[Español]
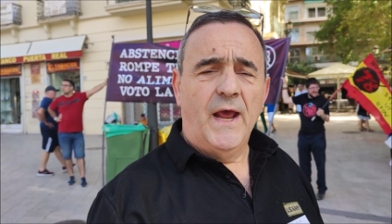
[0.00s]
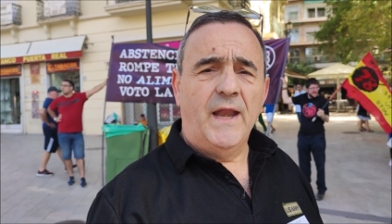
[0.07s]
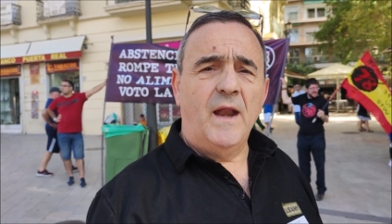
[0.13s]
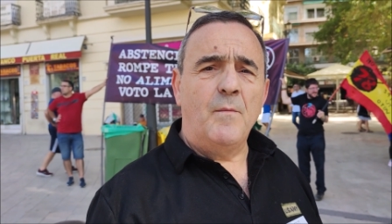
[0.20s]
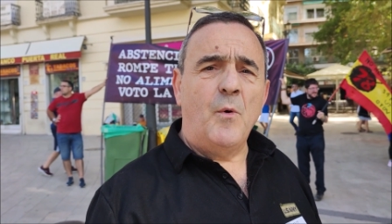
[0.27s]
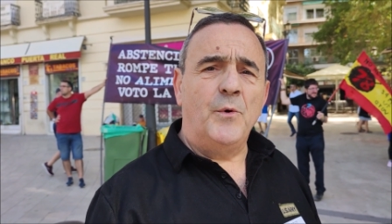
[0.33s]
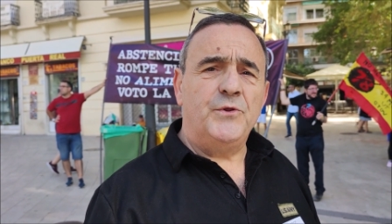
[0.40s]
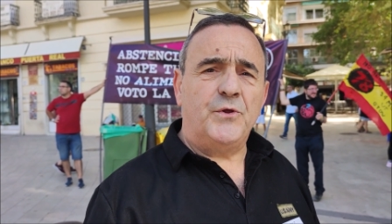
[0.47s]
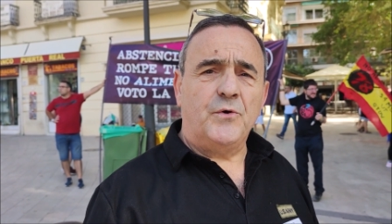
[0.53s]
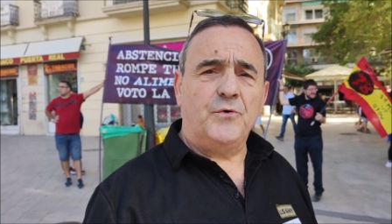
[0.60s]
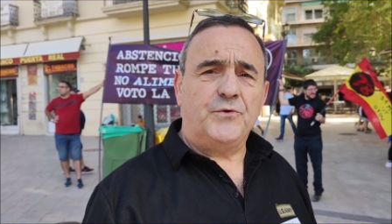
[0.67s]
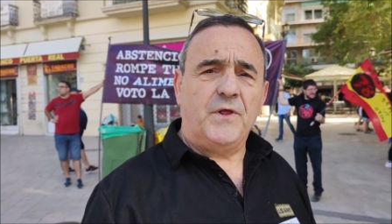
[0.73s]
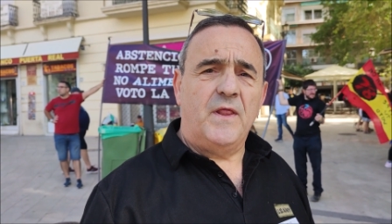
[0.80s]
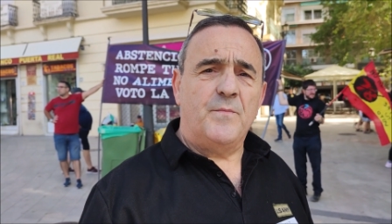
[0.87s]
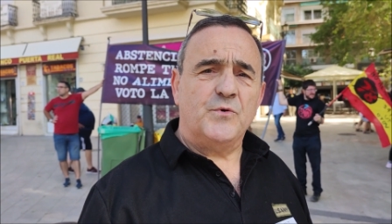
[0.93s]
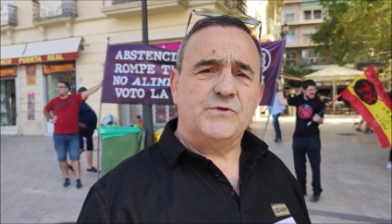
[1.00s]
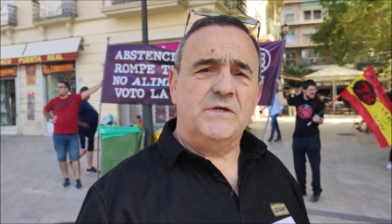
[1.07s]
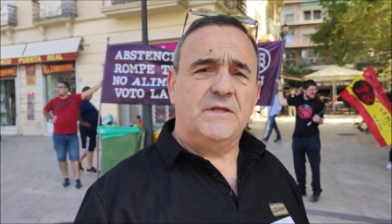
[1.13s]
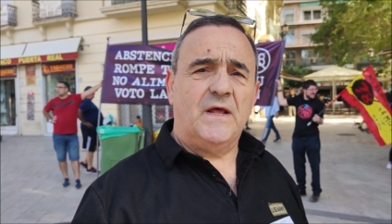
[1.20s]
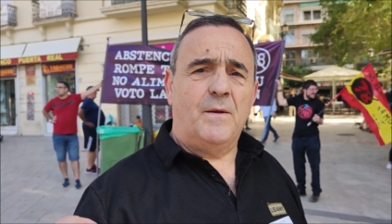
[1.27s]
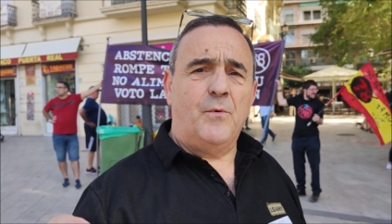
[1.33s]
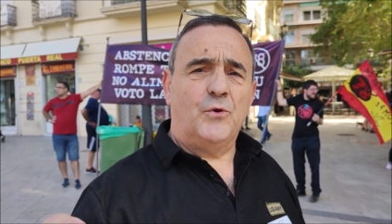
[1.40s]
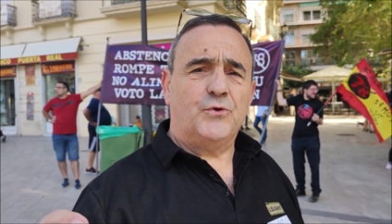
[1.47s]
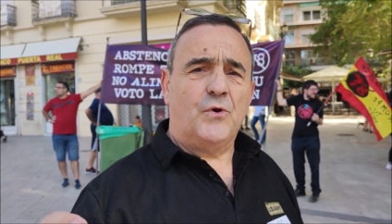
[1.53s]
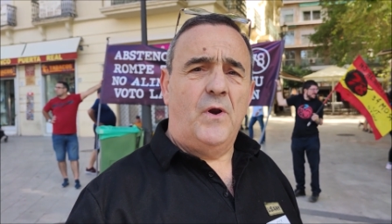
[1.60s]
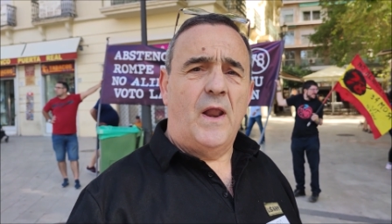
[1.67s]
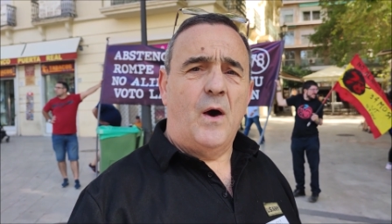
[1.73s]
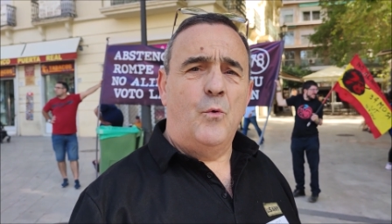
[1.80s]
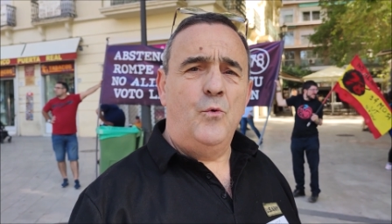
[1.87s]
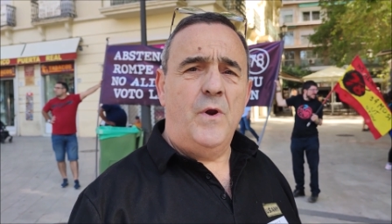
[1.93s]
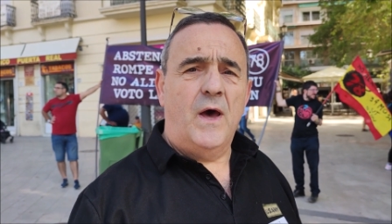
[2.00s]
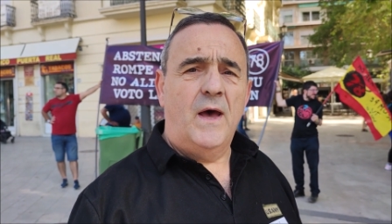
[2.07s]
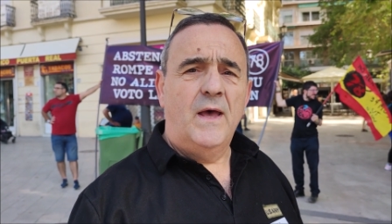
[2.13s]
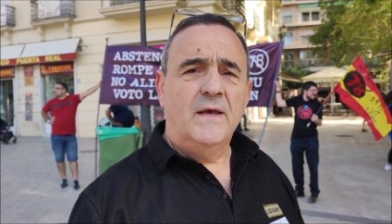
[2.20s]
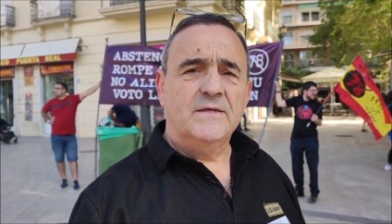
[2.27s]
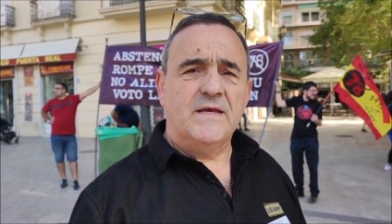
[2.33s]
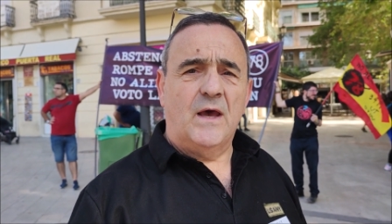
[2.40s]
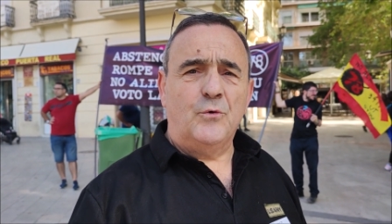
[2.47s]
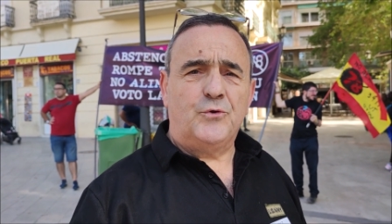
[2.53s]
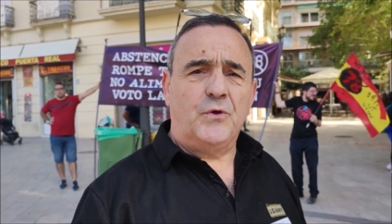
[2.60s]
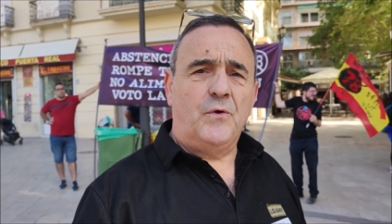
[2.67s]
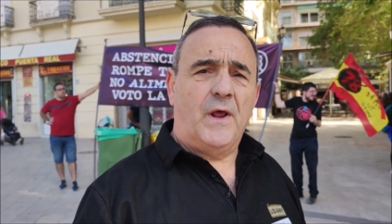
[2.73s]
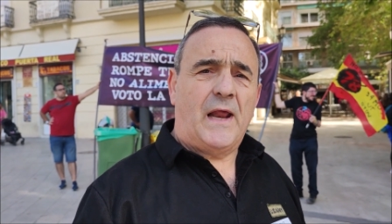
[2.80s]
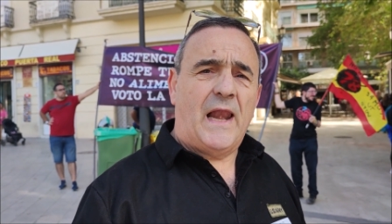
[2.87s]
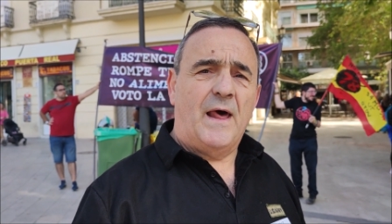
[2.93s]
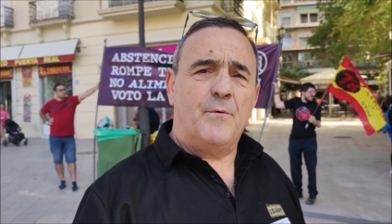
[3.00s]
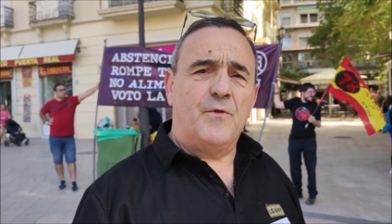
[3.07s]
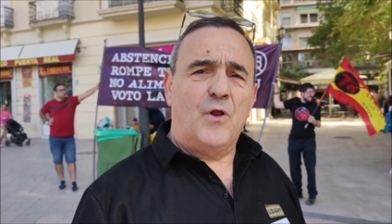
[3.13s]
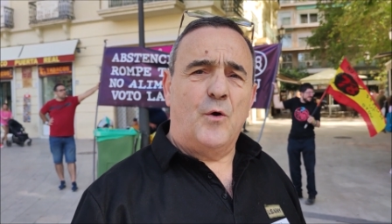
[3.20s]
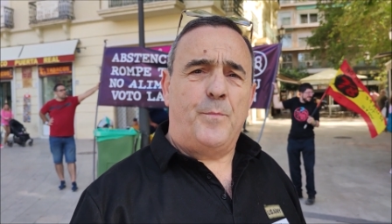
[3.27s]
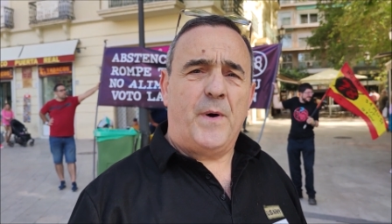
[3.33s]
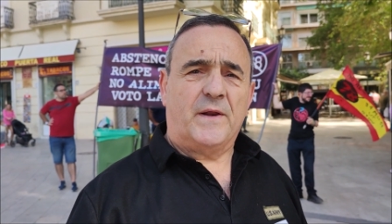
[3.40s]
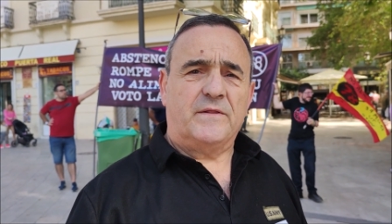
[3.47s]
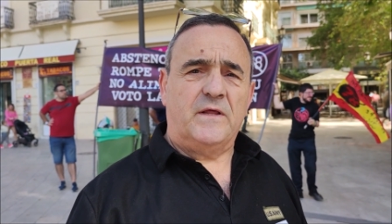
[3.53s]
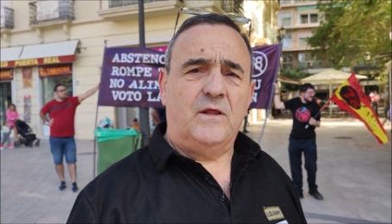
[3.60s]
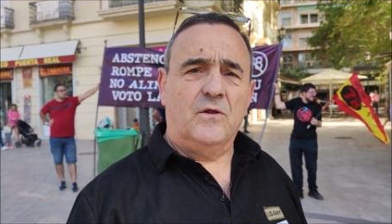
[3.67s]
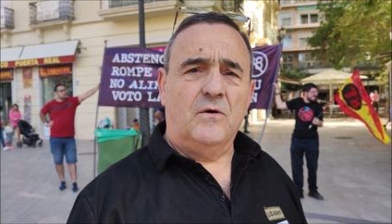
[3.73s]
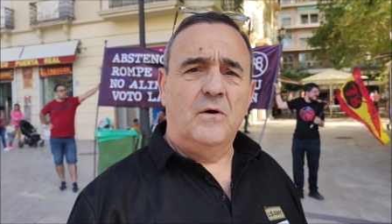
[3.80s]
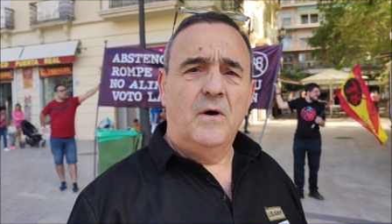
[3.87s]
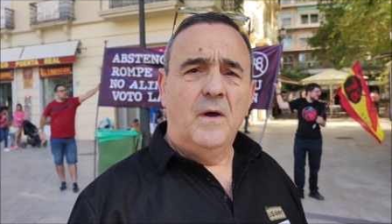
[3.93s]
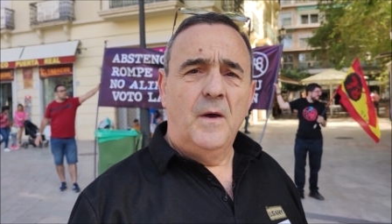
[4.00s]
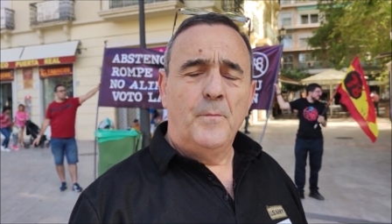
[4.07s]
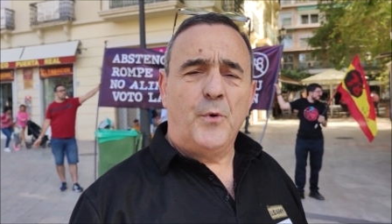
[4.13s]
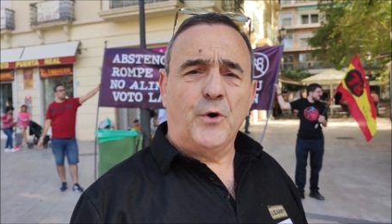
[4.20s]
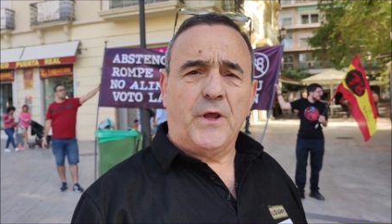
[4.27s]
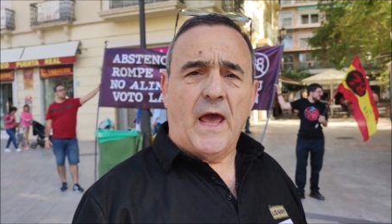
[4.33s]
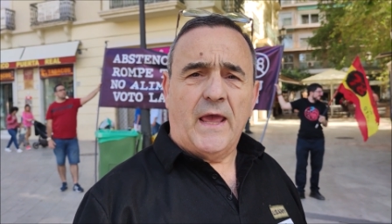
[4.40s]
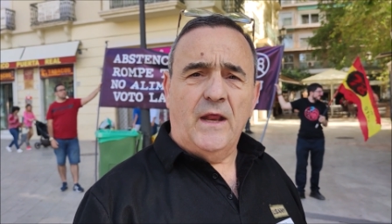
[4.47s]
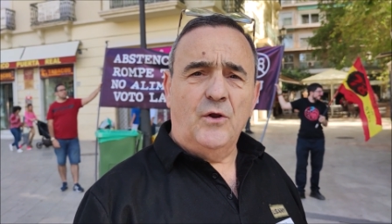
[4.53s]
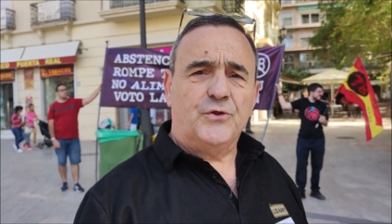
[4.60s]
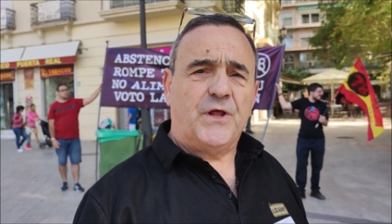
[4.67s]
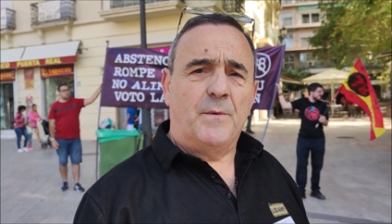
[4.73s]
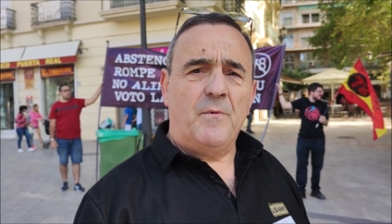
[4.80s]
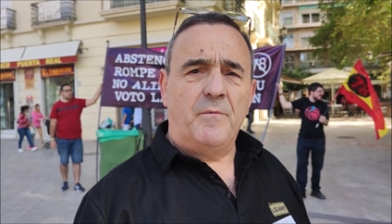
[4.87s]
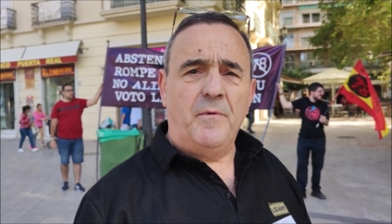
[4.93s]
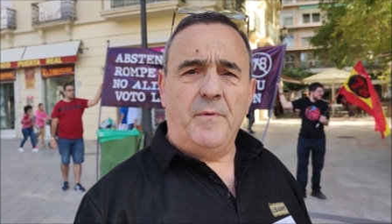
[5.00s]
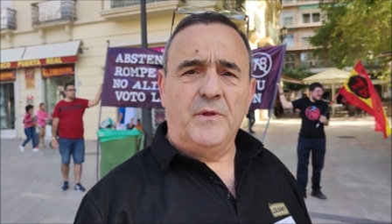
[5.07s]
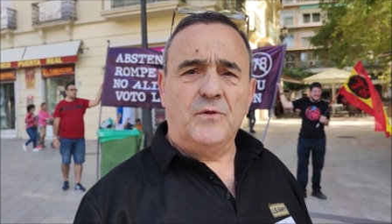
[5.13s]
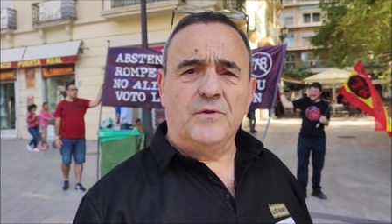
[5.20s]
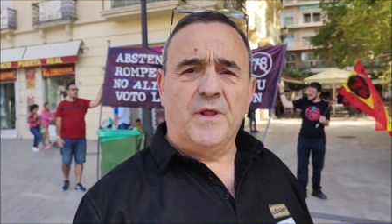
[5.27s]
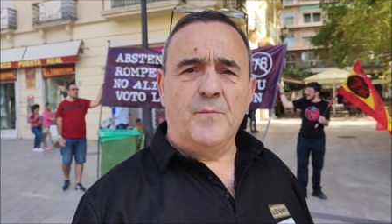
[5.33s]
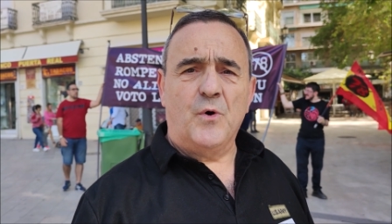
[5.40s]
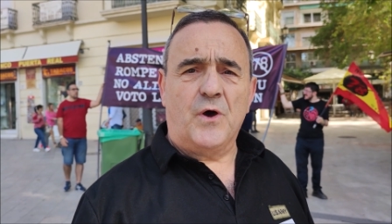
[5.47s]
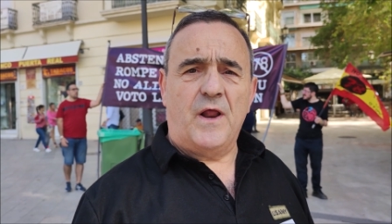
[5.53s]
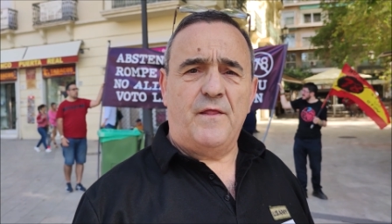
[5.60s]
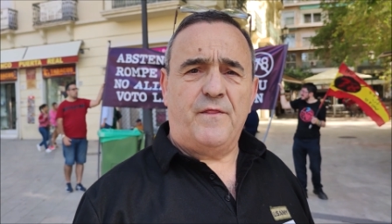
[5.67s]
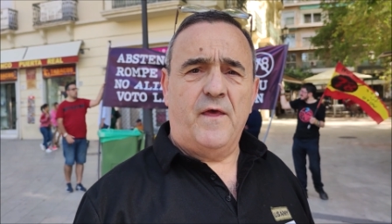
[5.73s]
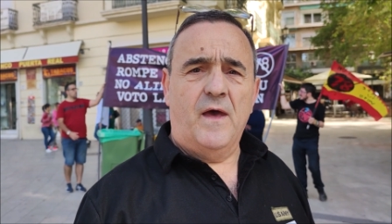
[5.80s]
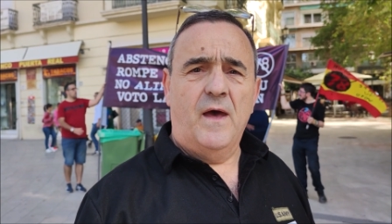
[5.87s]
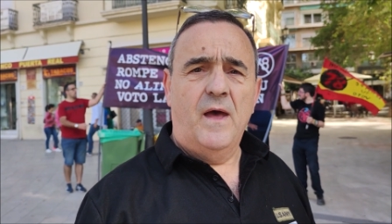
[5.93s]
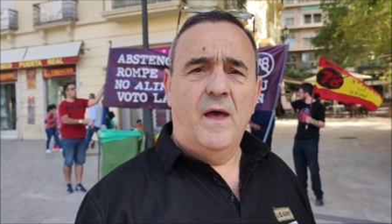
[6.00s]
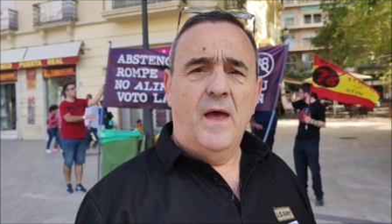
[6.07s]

En el momento que usted deposita el voto en la una, ya es usted un esclavo de los partidos, porque aquí no estamos viviendo en democracia.